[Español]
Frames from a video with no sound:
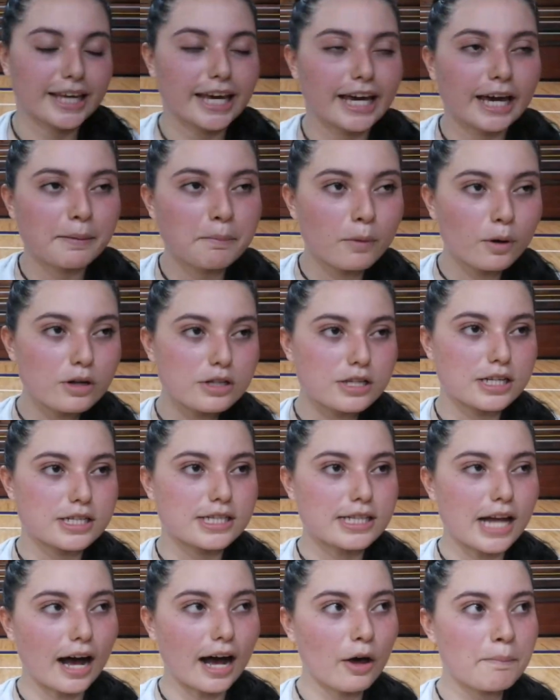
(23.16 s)
que hemos
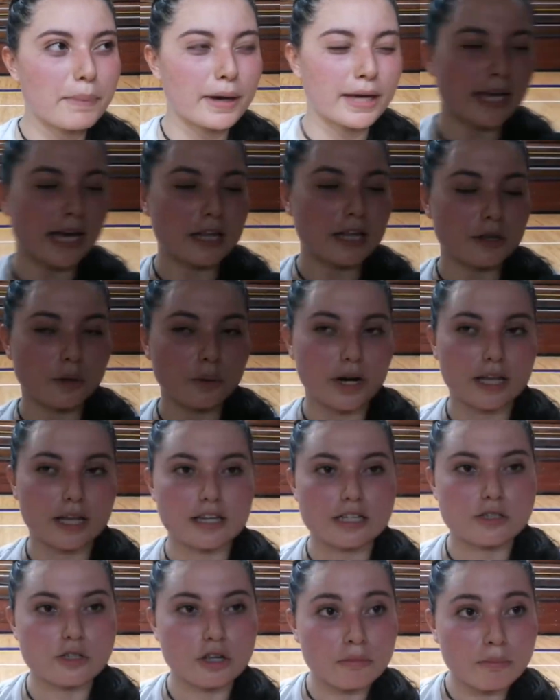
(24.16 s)
estado empeñando
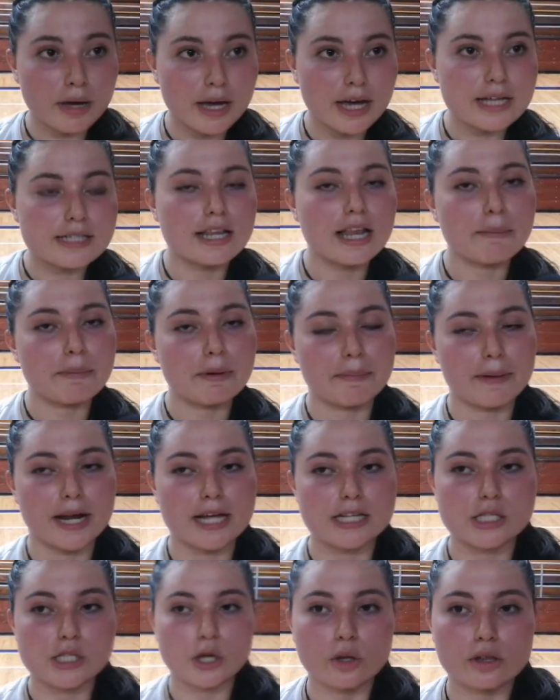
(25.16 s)
durante estos meses, la
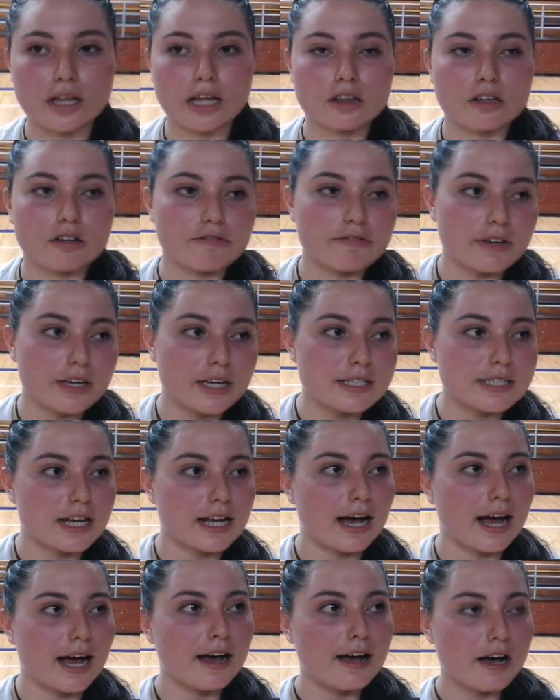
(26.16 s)
preparación tanto
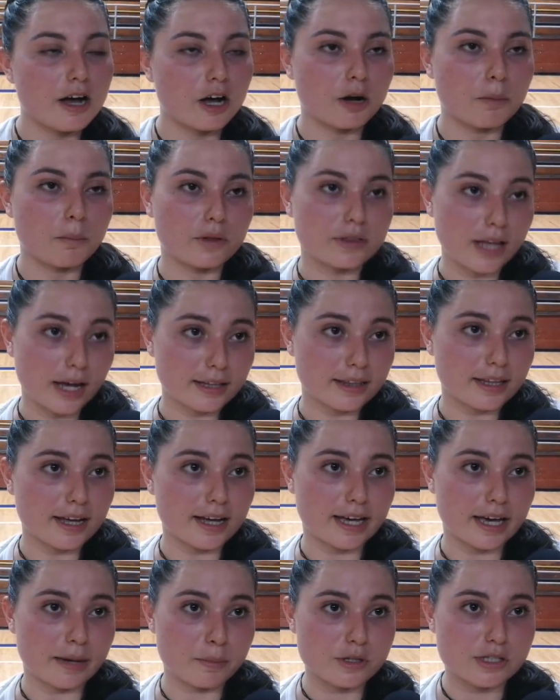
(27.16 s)
física como
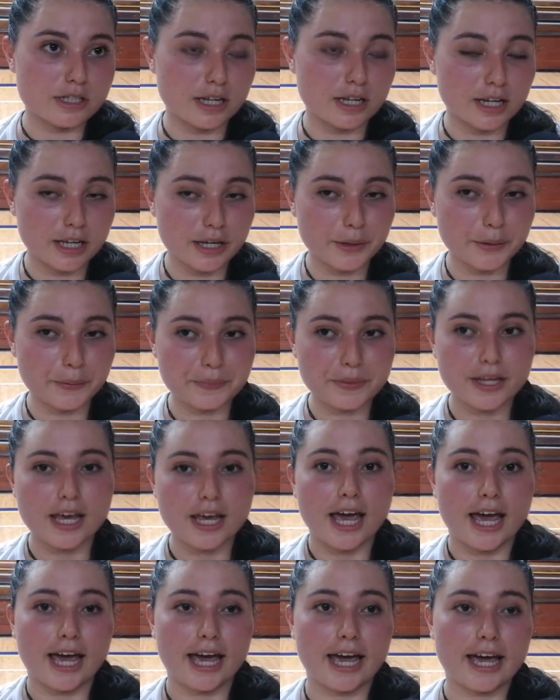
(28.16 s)
táctica que hemos tenido.
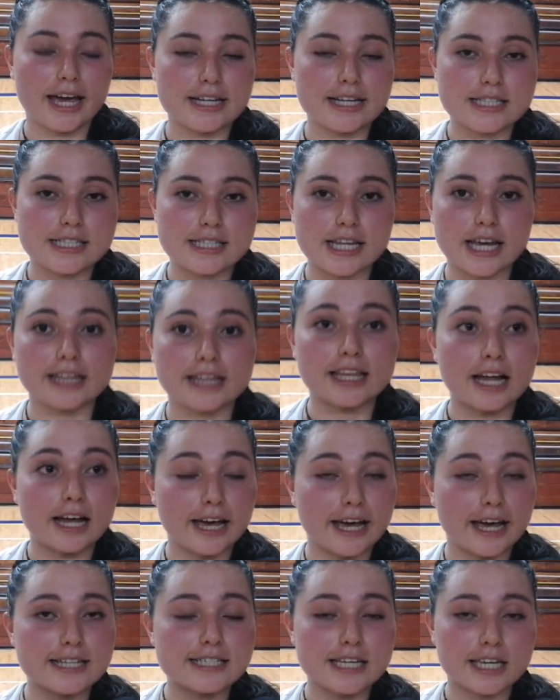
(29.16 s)
Este,
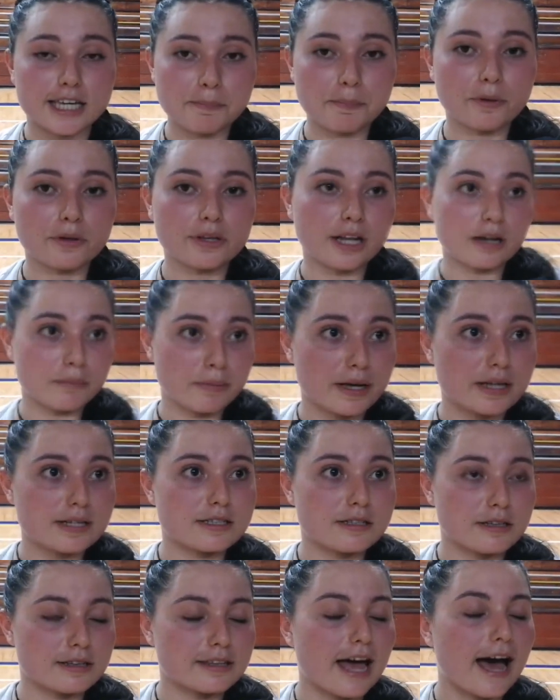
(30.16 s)
ese equipo tal vez
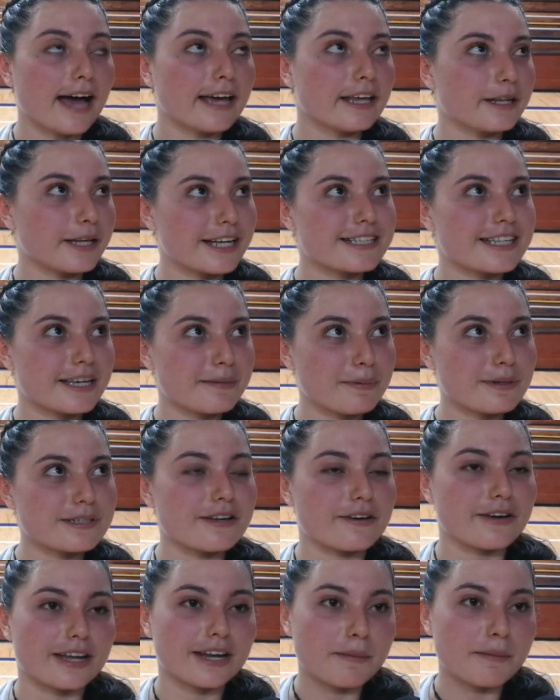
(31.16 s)
está, ese equipo
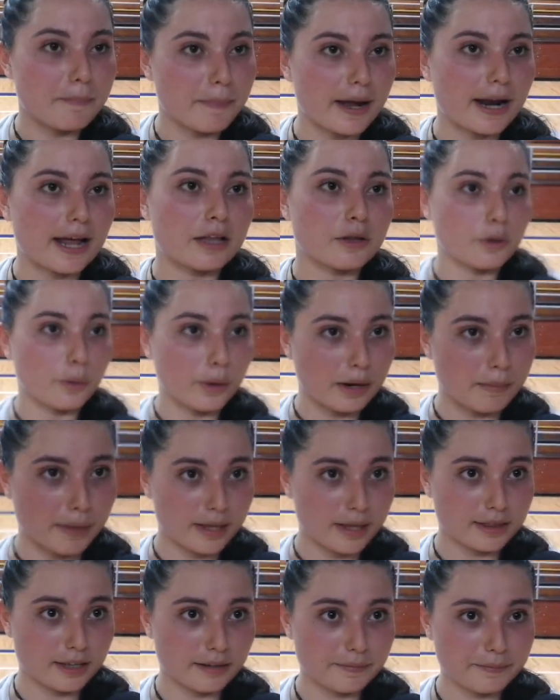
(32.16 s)
se viene preparando
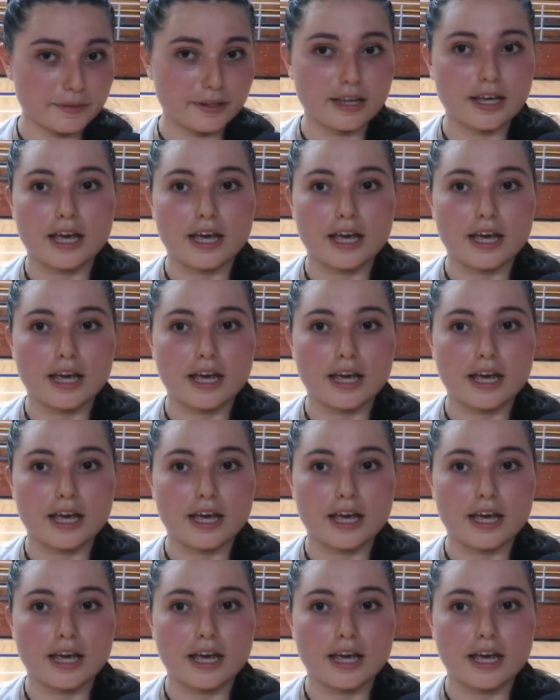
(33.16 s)
igualmente.